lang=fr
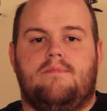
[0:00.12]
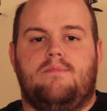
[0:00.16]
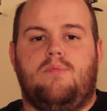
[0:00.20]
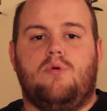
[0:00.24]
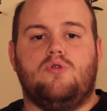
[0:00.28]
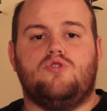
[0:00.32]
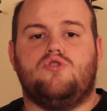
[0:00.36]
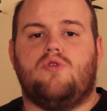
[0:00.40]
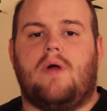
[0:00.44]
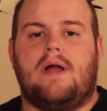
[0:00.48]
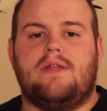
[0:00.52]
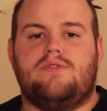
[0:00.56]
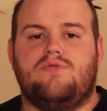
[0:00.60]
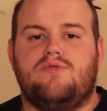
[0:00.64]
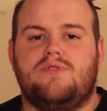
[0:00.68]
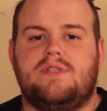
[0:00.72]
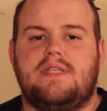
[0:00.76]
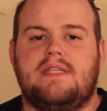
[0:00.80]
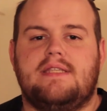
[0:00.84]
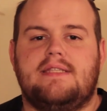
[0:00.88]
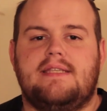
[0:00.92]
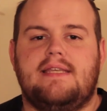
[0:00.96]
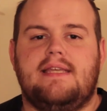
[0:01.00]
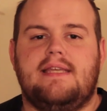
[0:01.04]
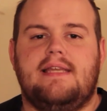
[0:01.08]
Bonjour à
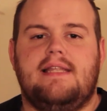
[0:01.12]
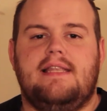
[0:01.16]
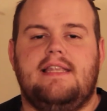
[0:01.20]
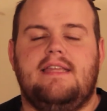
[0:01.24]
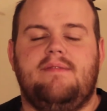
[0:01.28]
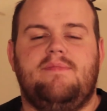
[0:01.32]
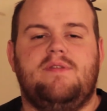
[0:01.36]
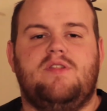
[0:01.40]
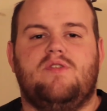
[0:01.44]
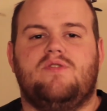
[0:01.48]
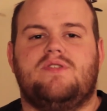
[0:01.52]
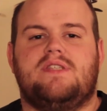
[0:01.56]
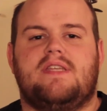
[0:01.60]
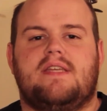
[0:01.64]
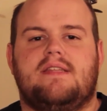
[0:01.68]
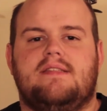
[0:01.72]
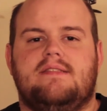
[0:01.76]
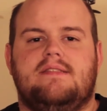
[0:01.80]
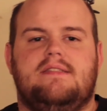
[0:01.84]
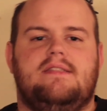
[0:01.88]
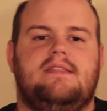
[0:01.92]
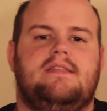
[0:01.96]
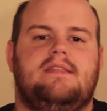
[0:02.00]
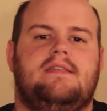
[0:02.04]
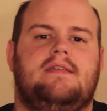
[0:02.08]
tous, ici
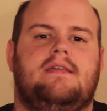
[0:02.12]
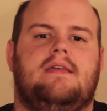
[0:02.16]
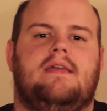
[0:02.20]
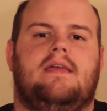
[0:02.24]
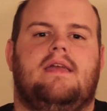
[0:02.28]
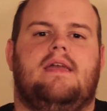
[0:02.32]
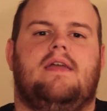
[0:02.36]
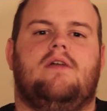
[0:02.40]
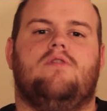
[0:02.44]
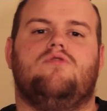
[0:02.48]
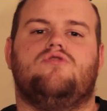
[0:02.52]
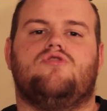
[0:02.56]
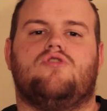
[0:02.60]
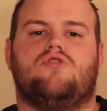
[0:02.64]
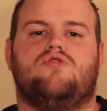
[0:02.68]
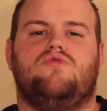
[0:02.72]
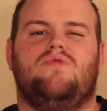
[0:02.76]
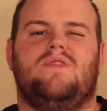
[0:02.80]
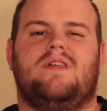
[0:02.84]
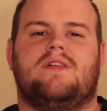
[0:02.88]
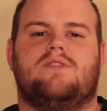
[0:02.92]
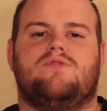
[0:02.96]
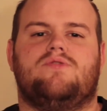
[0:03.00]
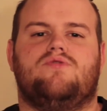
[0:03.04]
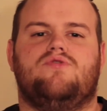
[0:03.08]
Libidociendy et
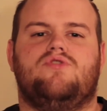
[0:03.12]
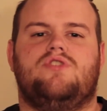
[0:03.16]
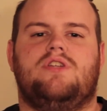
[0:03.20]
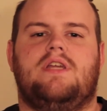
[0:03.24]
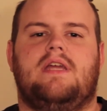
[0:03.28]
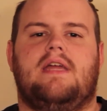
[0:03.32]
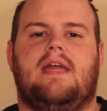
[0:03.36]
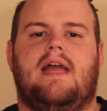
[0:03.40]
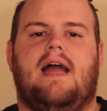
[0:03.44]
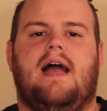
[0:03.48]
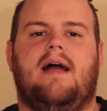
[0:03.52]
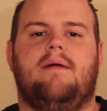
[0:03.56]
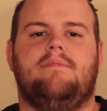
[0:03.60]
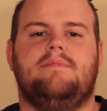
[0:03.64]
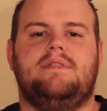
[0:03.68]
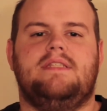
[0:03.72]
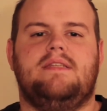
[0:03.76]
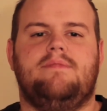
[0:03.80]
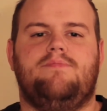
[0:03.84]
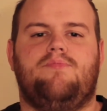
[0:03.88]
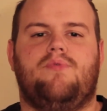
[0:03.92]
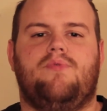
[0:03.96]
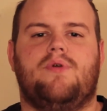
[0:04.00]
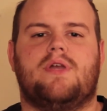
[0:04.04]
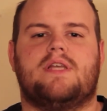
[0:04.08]
aujourd'hui un sujet un
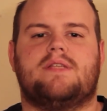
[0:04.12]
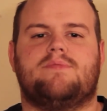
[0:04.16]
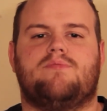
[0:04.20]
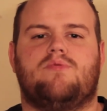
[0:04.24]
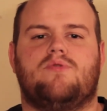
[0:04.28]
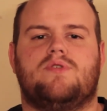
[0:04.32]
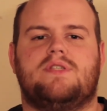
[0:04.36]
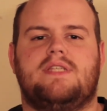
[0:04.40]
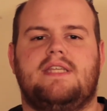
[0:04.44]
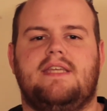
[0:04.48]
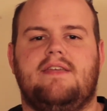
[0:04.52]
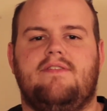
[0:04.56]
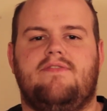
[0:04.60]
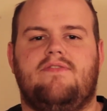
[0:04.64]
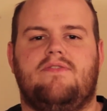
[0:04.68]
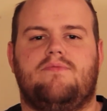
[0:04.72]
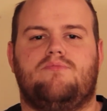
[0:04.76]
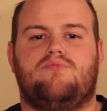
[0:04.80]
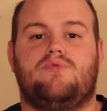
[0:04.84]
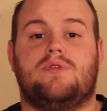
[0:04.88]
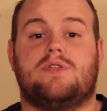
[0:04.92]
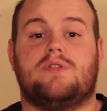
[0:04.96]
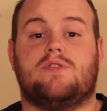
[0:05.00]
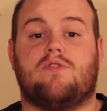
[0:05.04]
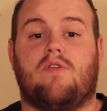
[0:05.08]
petit peu explosif
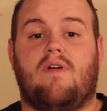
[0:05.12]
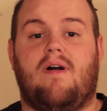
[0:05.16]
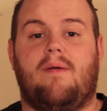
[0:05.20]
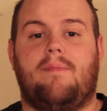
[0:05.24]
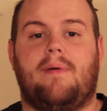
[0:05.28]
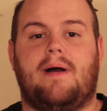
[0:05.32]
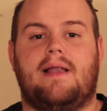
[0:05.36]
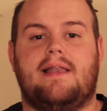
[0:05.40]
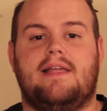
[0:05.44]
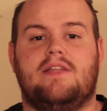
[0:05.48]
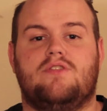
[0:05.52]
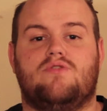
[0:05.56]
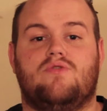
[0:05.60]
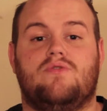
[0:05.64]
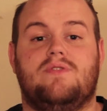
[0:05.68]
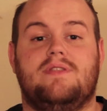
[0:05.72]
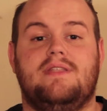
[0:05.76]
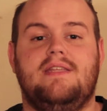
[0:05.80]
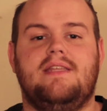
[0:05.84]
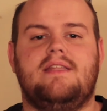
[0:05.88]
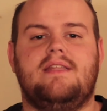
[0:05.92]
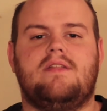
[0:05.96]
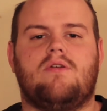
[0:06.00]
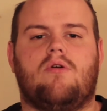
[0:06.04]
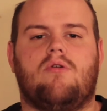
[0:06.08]
puisqu'on va parler de
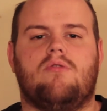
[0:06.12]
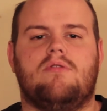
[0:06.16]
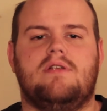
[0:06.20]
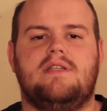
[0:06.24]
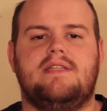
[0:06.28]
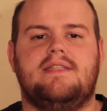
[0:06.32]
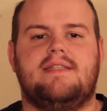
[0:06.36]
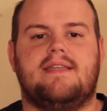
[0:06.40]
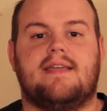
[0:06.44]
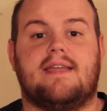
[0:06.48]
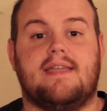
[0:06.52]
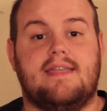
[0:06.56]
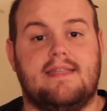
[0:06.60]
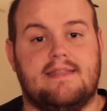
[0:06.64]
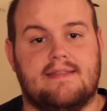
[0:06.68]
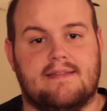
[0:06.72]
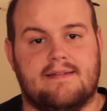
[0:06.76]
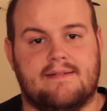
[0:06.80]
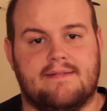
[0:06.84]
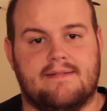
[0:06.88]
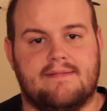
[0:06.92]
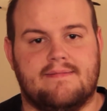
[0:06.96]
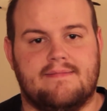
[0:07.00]
nitroglycérine.